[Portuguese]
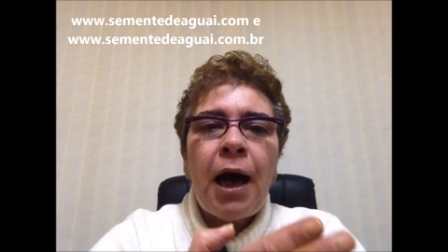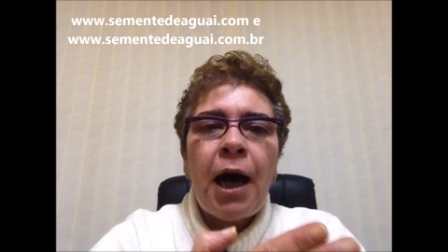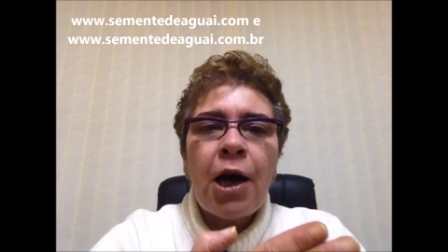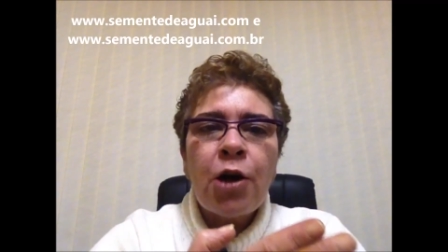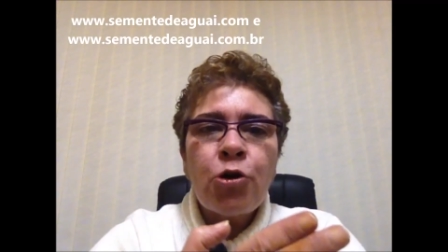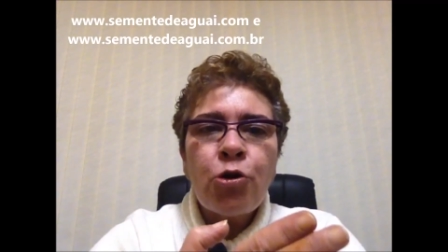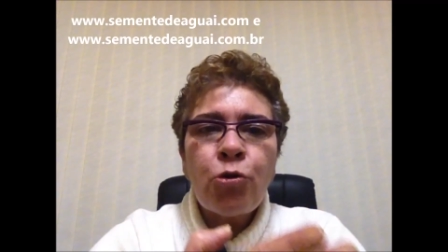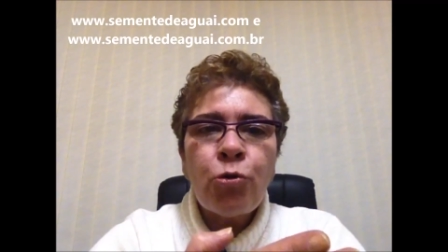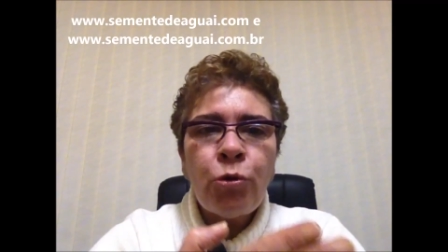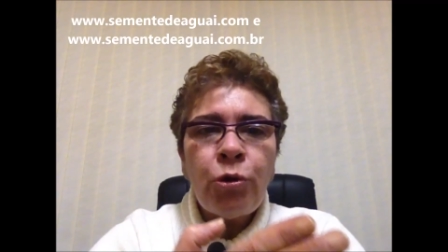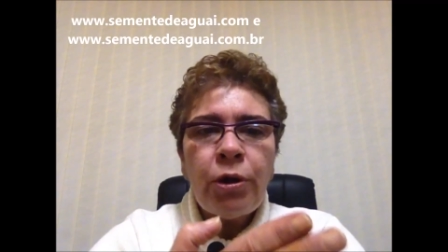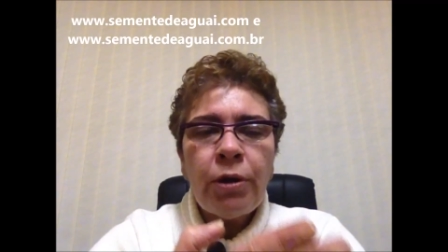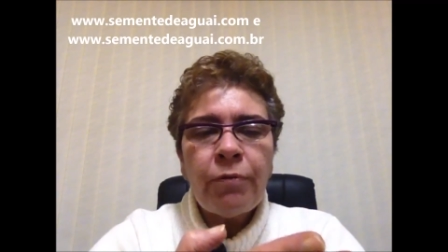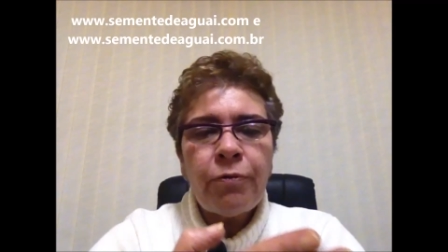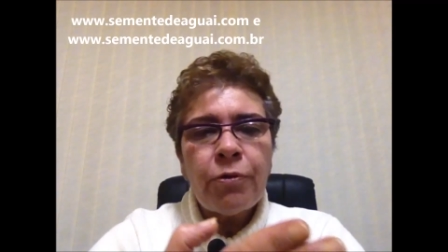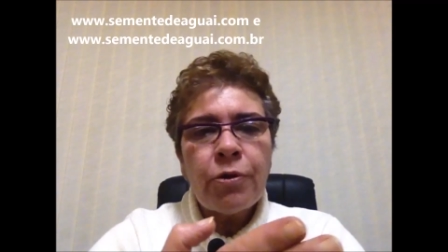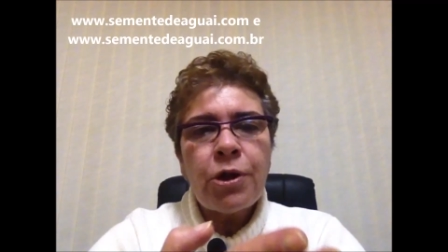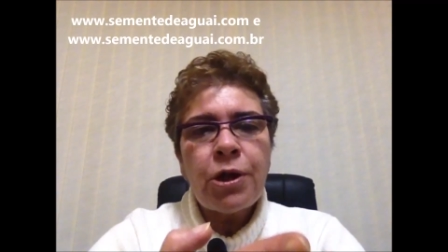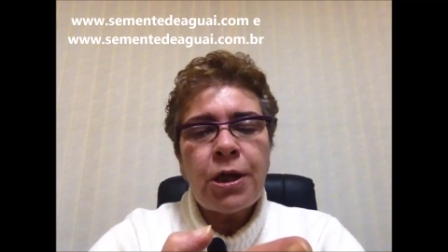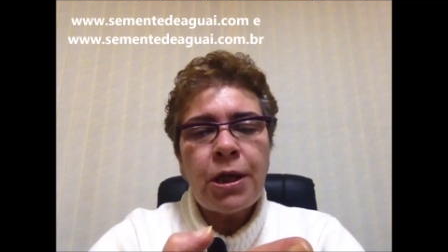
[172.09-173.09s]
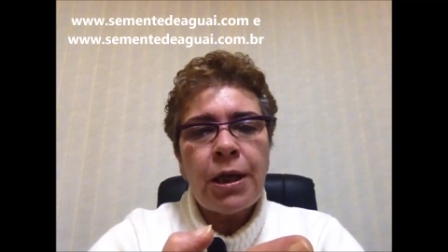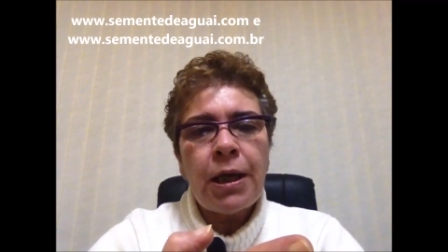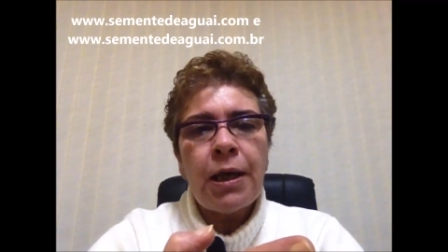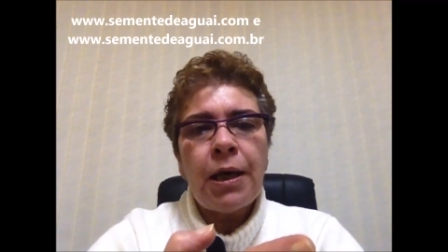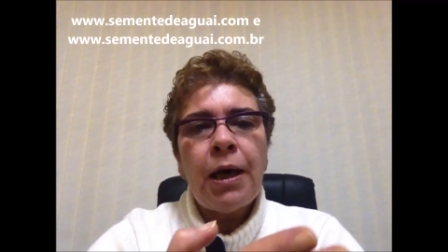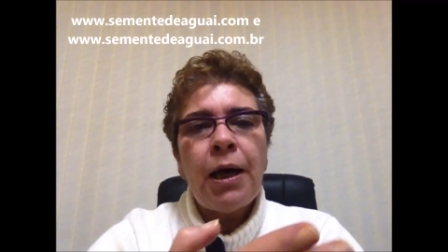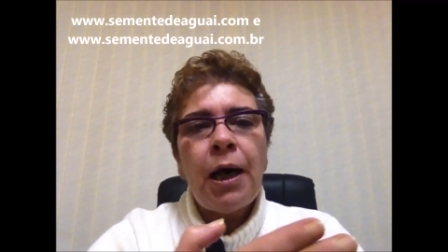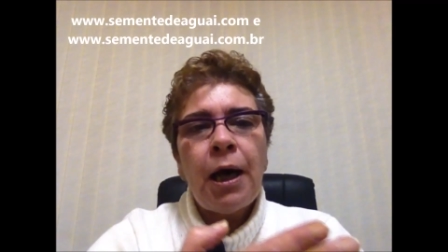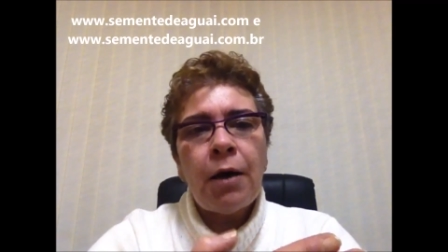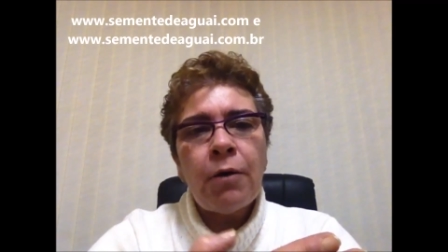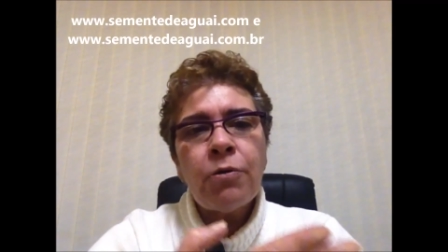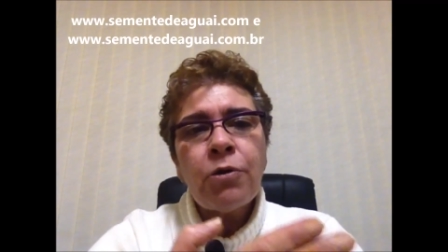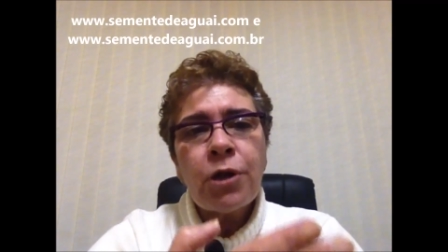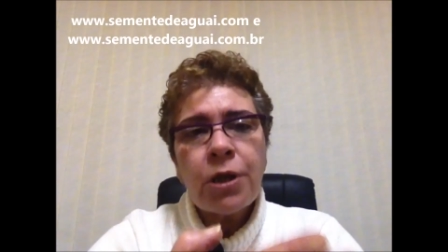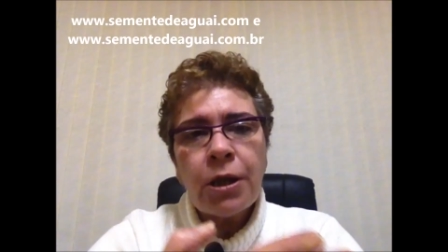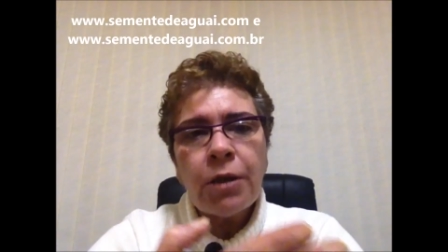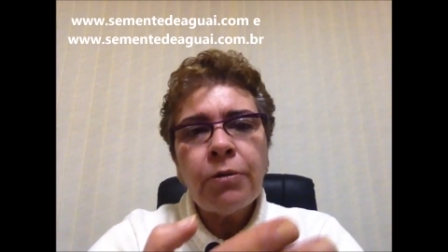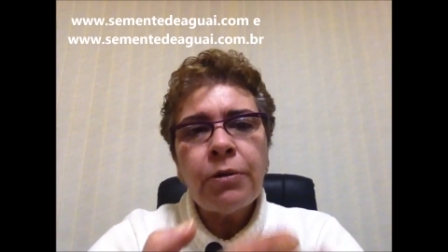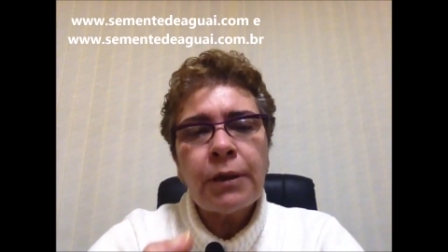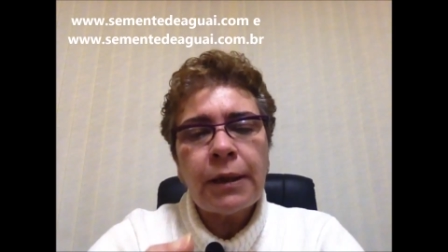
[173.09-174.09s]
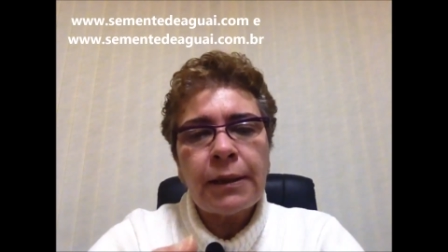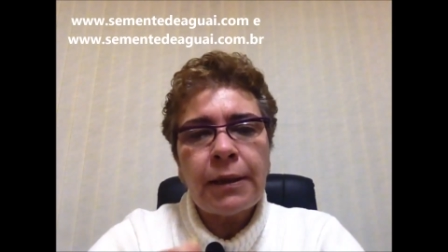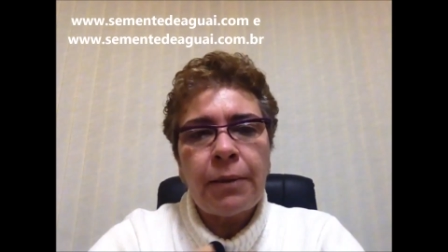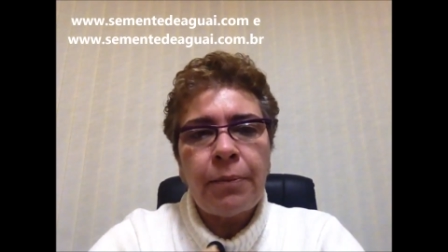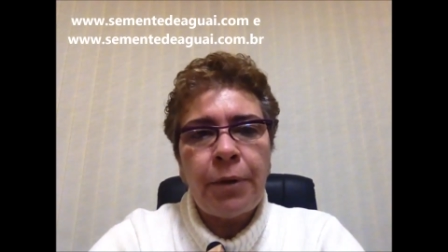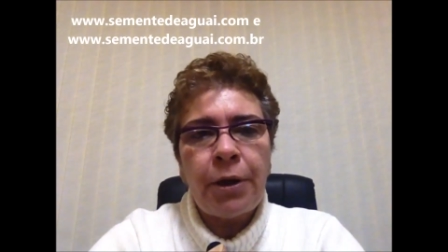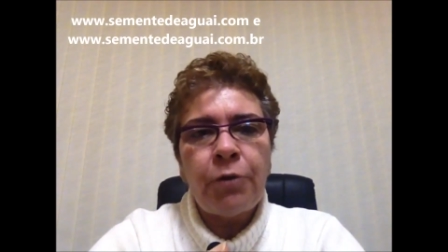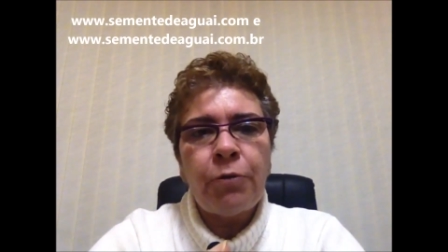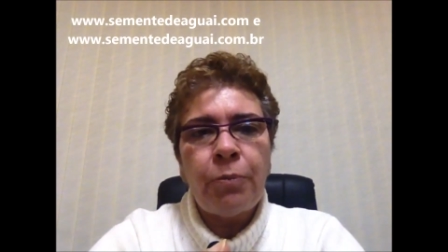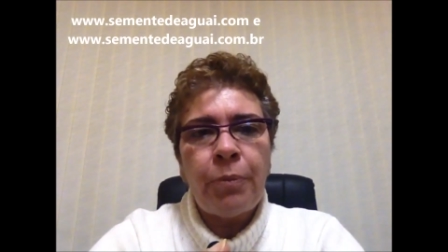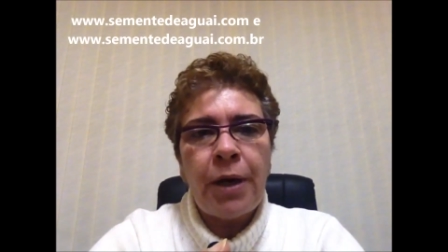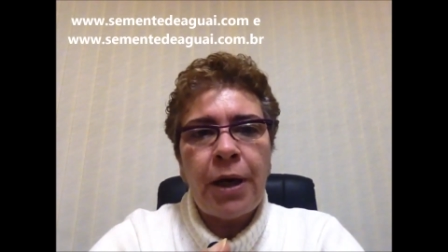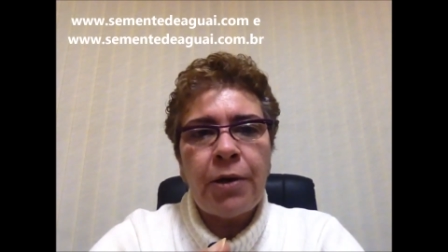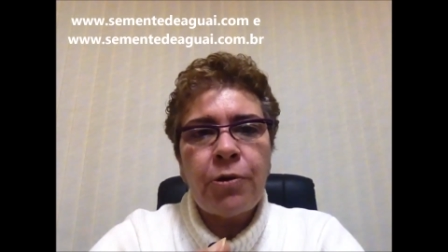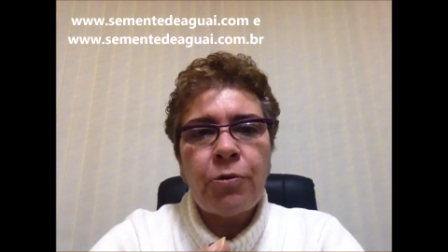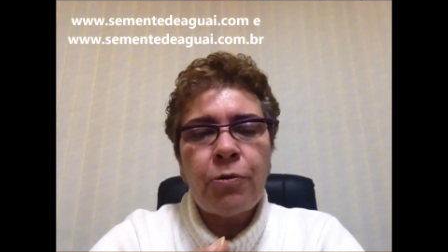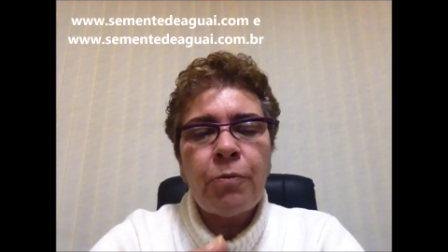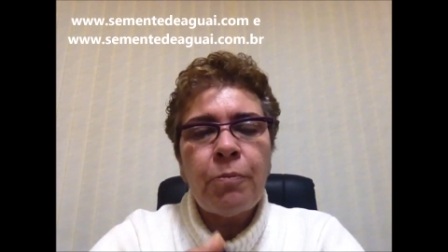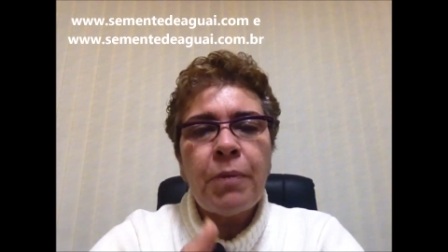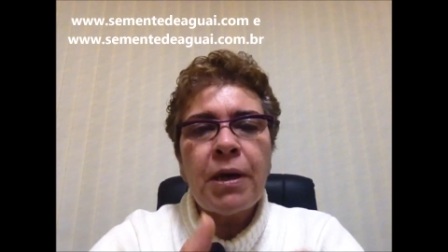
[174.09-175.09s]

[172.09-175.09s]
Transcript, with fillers: ajude você ao seu tratamento médico,